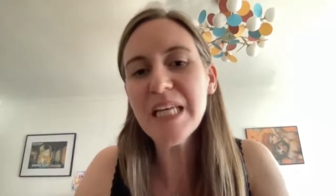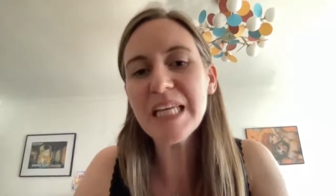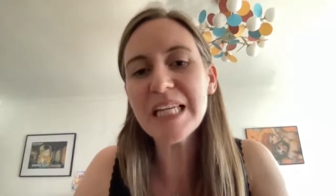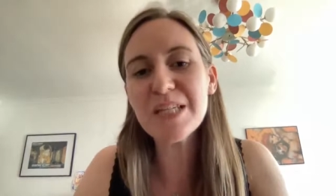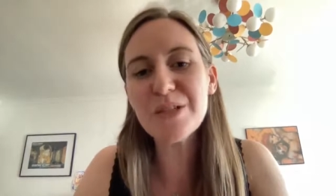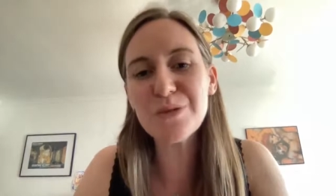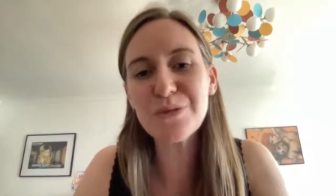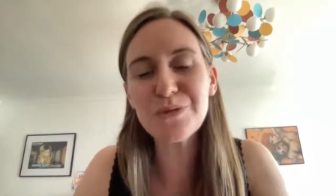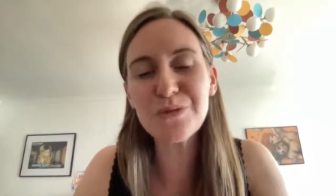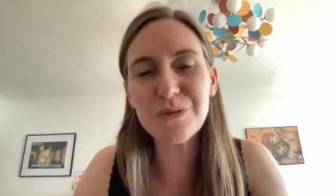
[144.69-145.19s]
Et
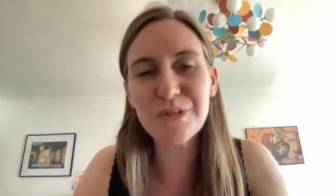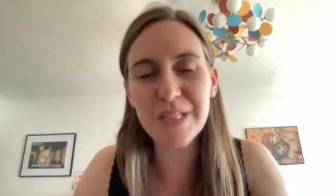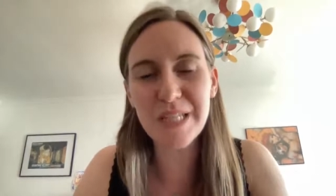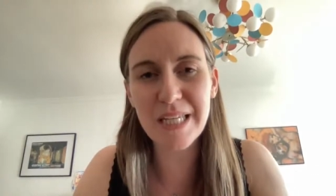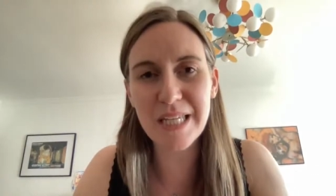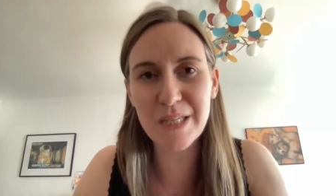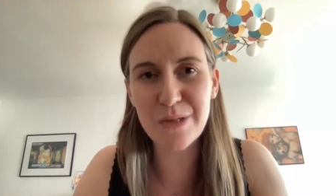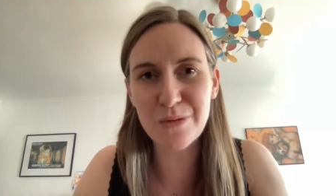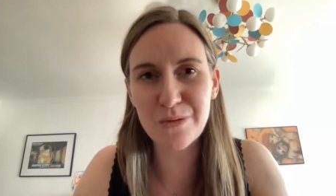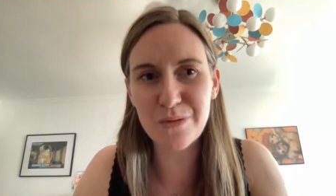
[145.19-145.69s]
je,
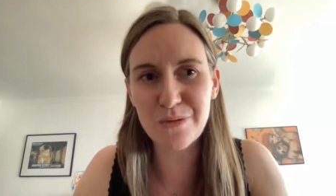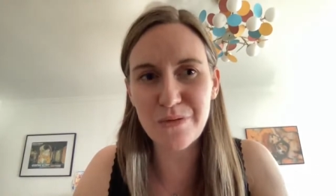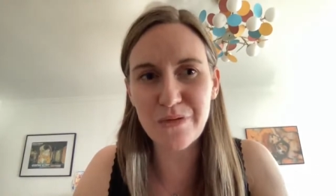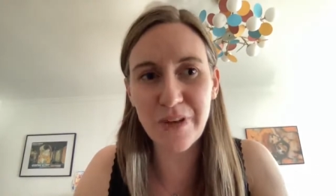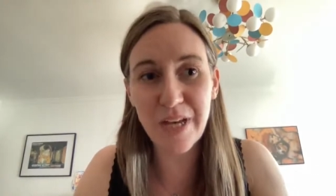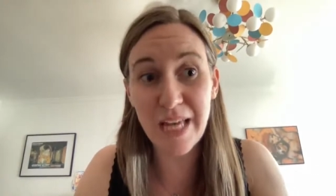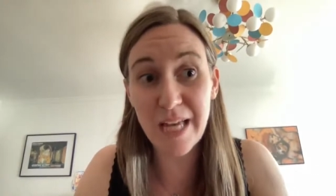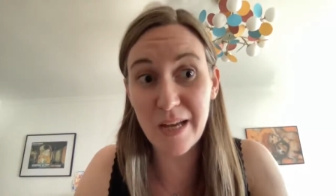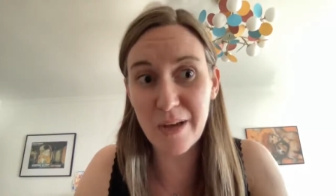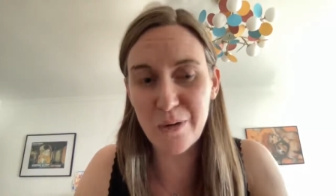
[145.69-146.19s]
et je
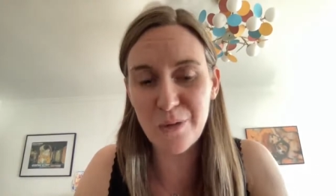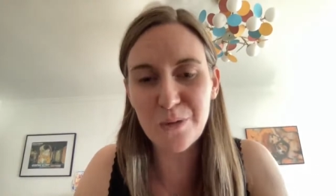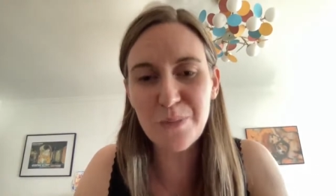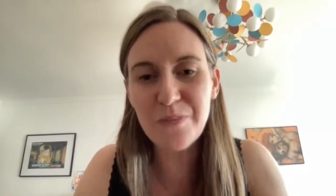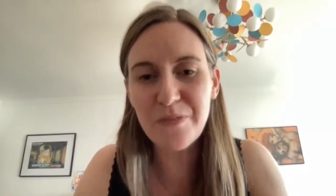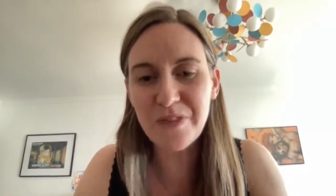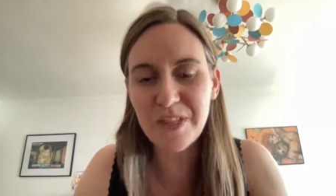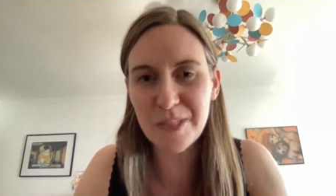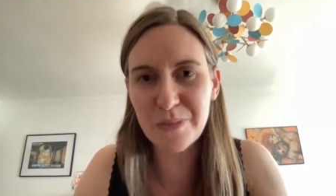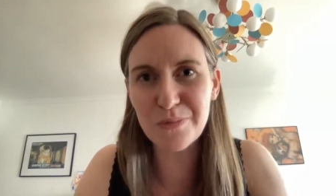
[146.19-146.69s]
ferai un
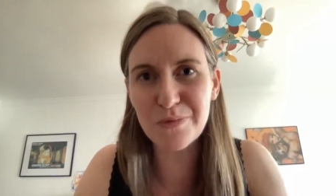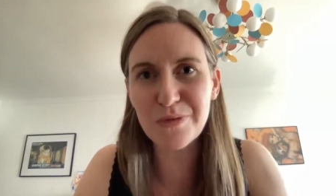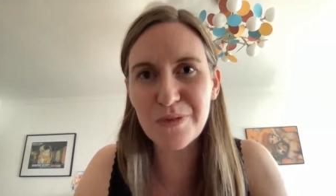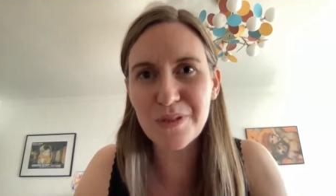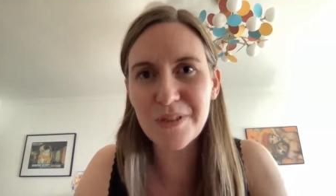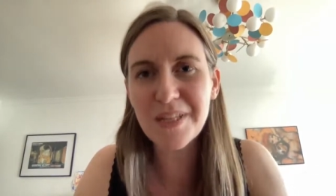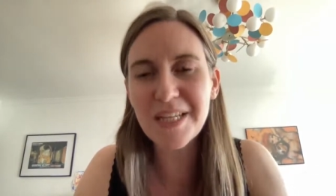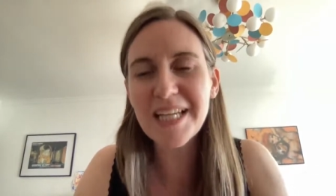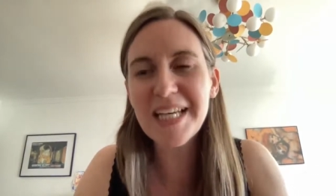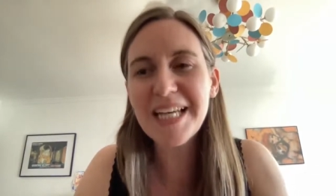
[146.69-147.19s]
groupe Facebook